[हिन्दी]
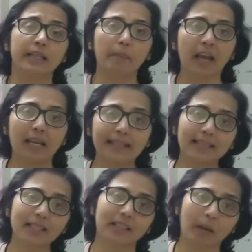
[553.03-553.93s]
या पहले
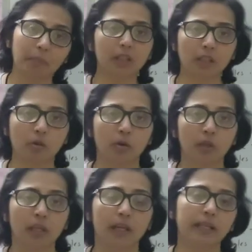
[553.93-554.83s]
किसी चैप्टर की हो
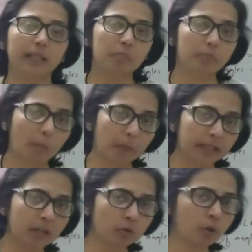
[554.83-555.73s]
लेकिन
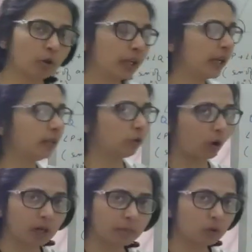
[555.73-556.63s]
प्रॉपर्टी यूज हो रही है
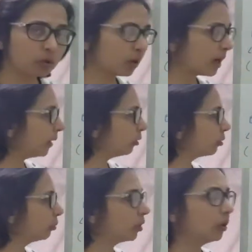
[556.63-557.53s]
थ्योरम यूज हो रहा है
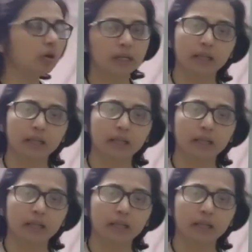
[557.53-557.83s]
तो तुमको